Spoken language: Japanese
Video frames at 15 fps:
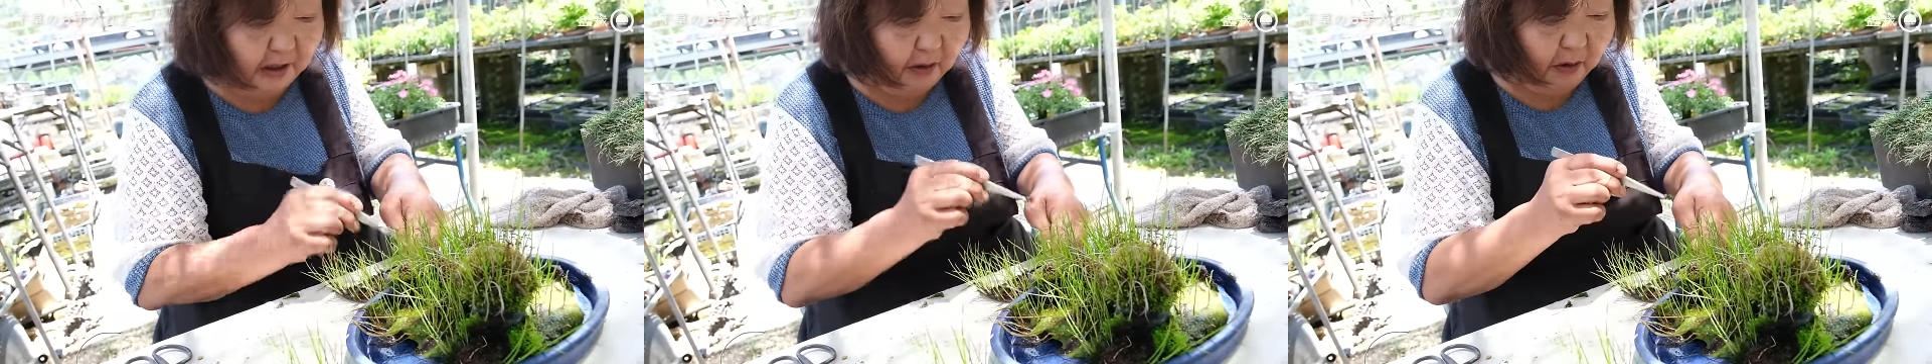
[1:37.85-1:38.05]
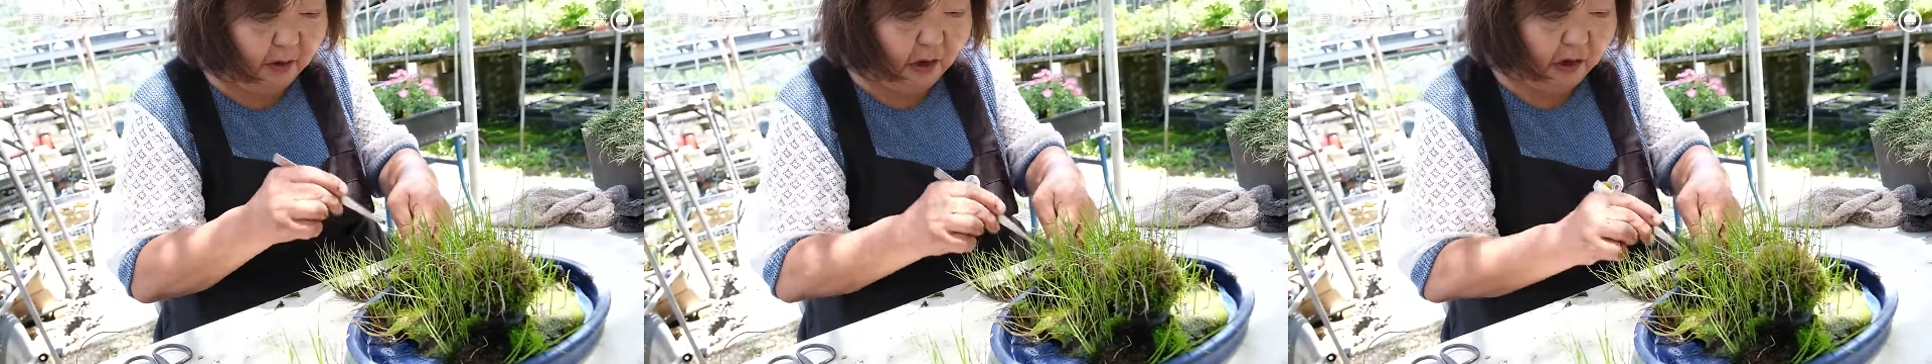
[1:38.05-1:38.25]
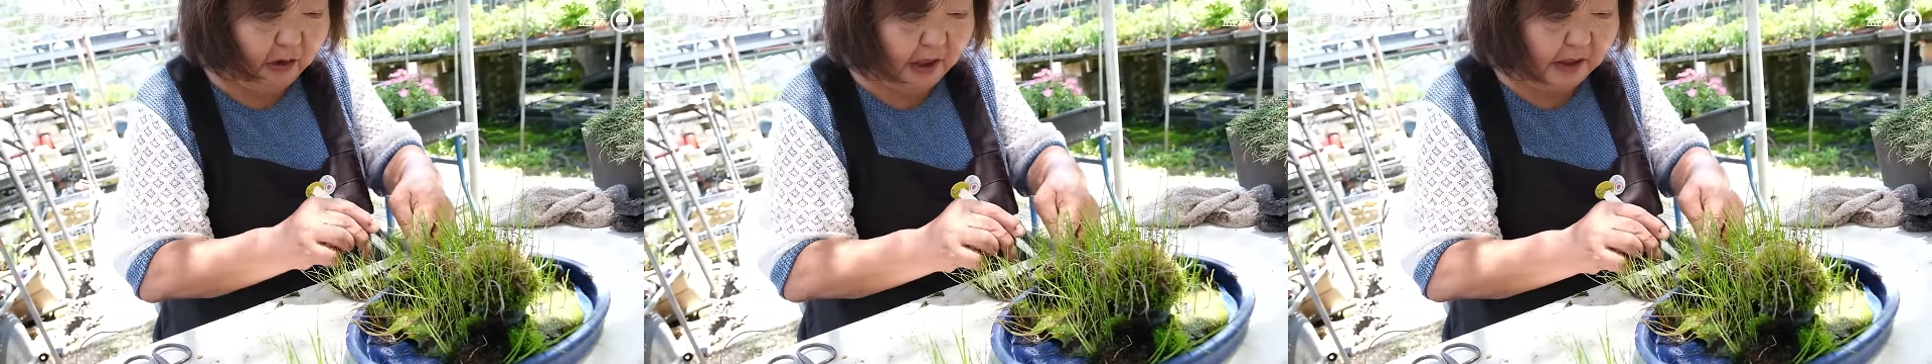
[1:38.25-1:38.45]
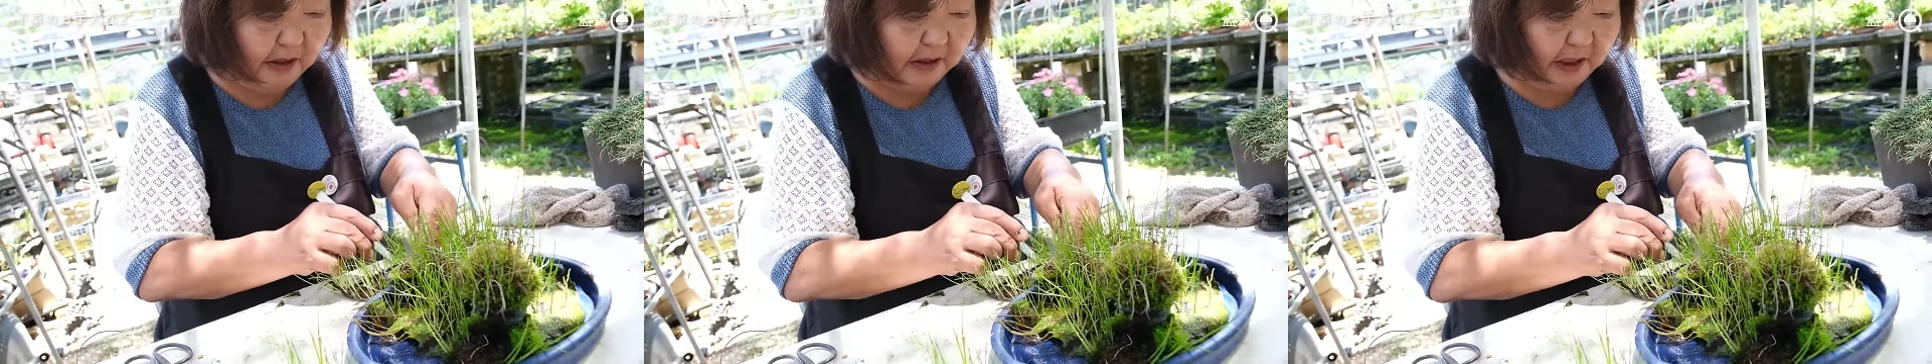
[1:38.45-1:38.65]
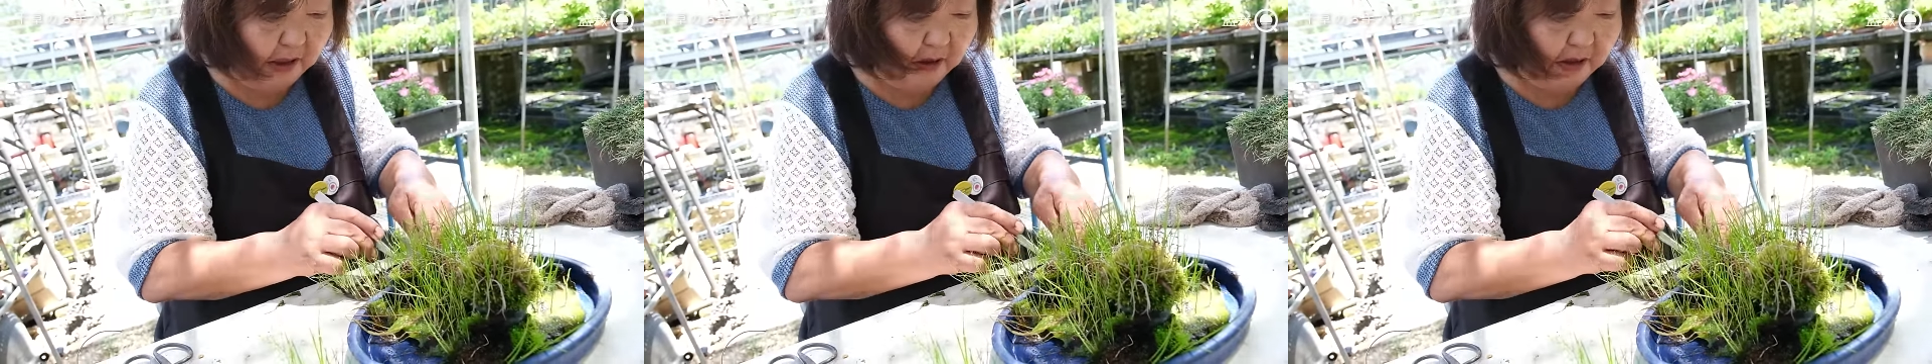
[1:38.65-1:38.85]
洋種の
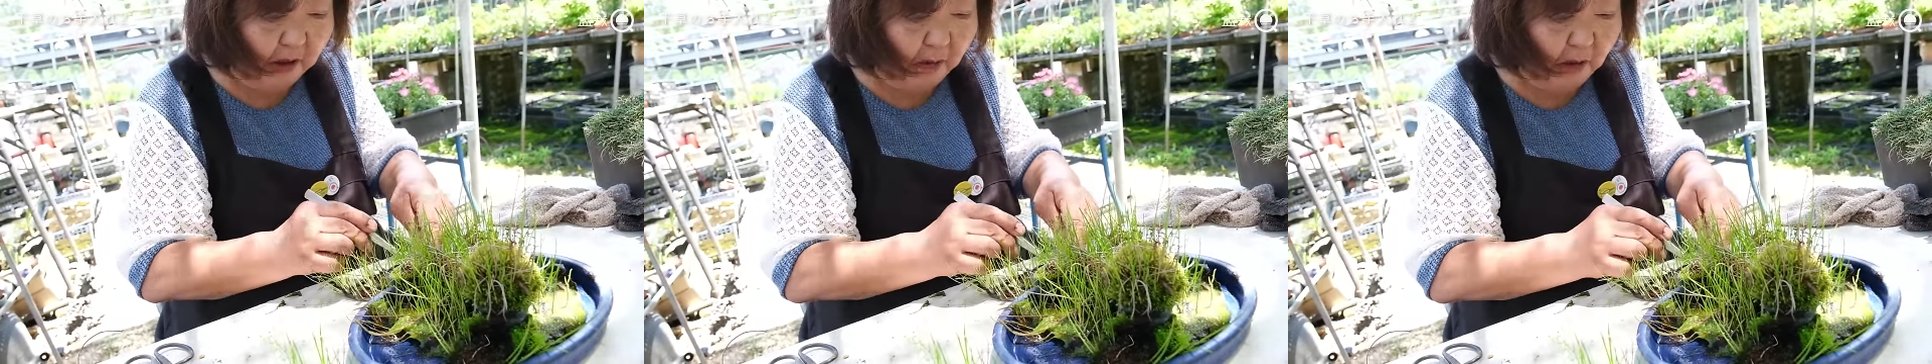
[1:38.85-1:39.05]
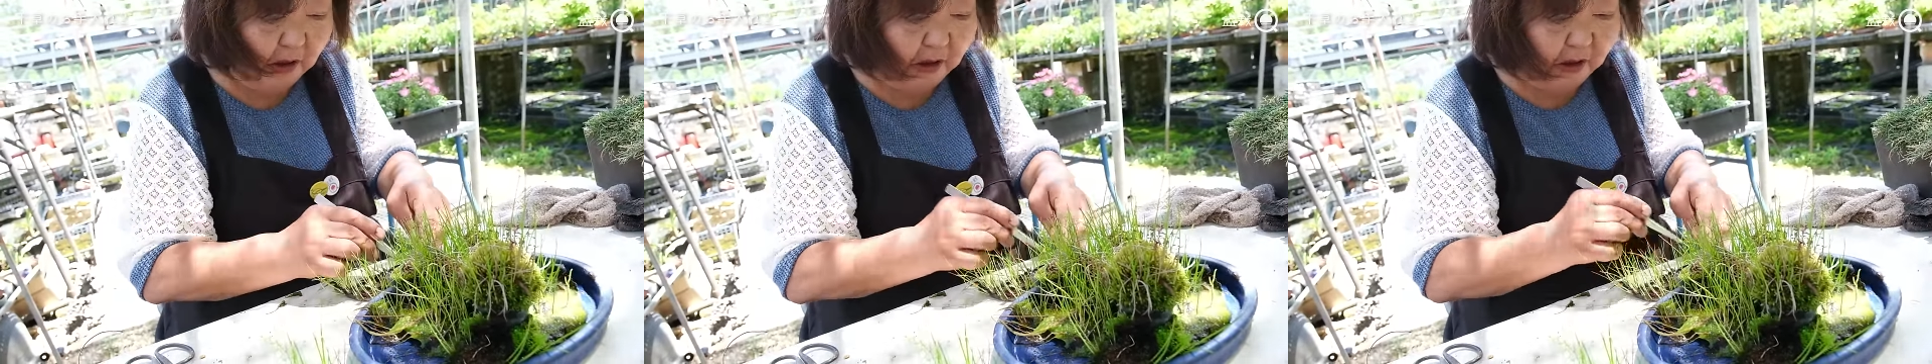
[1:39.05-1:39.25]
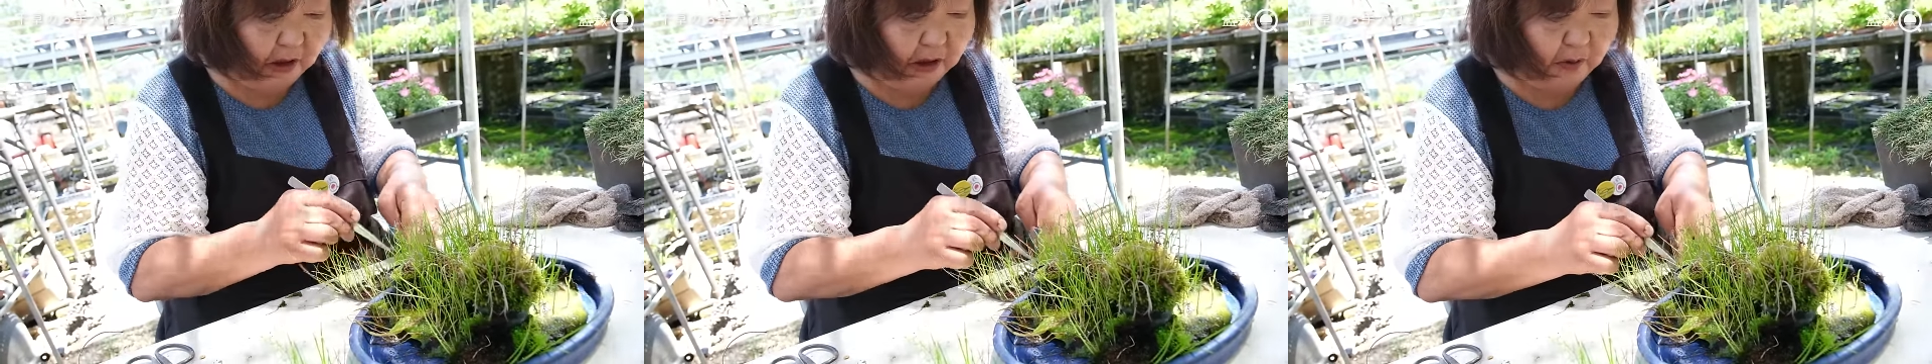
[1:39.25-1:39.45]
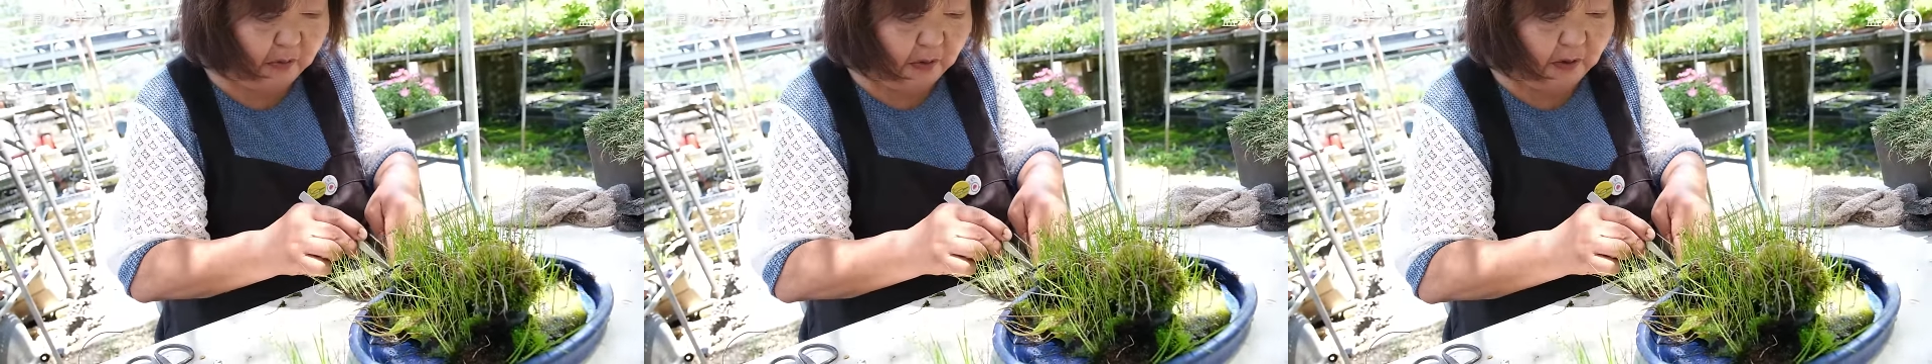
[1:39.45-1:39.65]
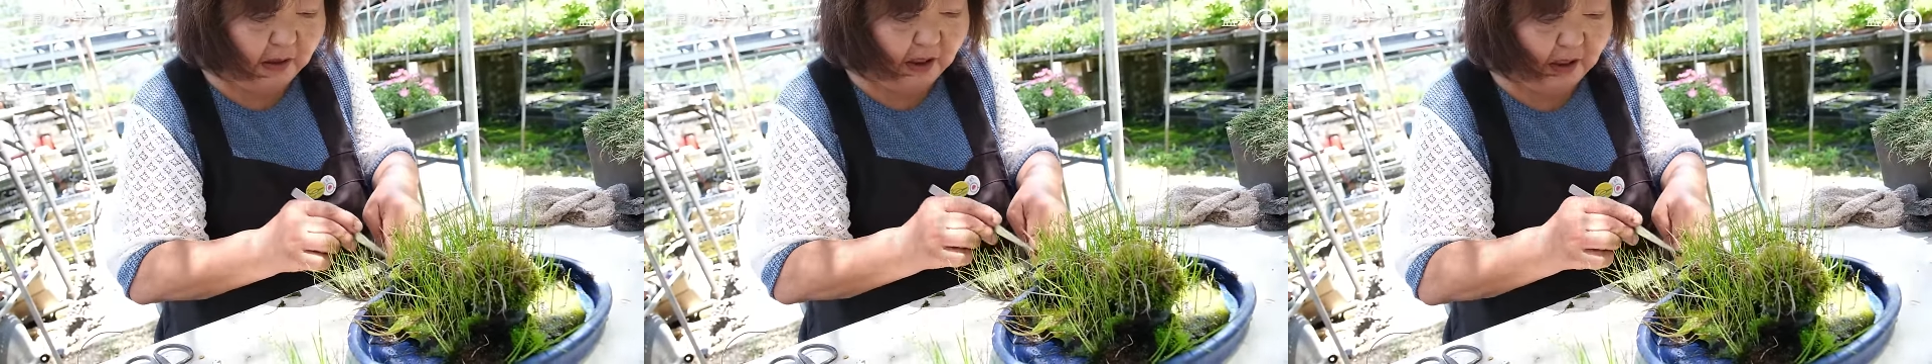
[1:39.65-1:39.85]
花咲いてたらおかしいです
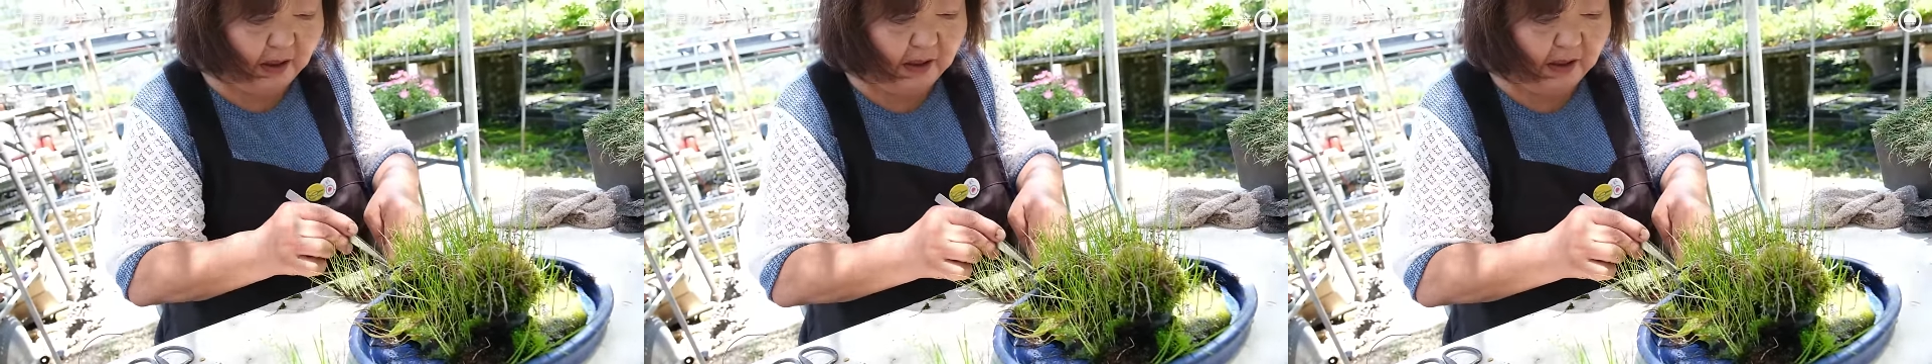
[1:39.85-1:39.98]
もんね。